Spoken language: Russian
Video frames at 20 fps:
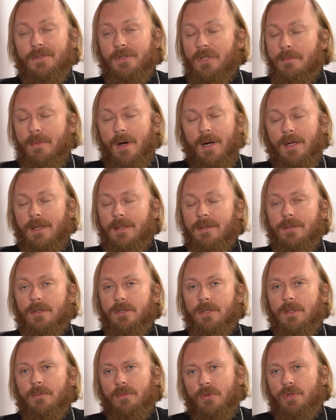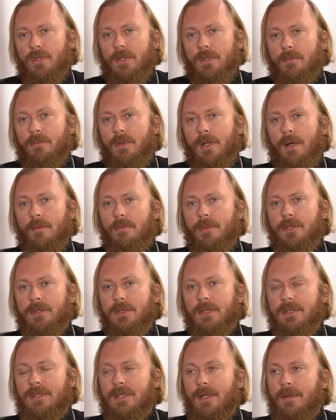Не могли совершенно, потому что это была
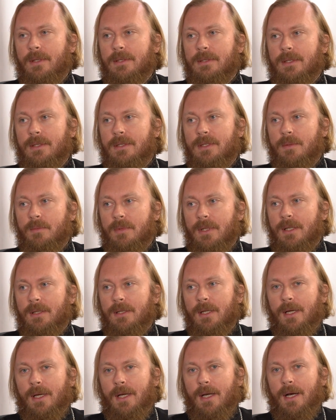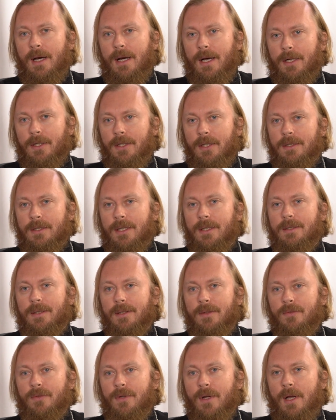обычная советская семья
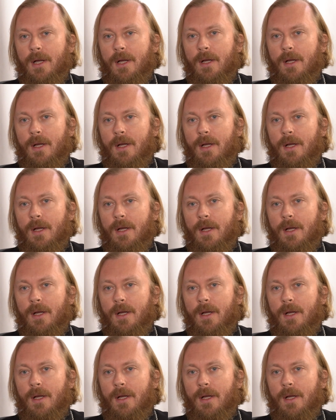архитекторов.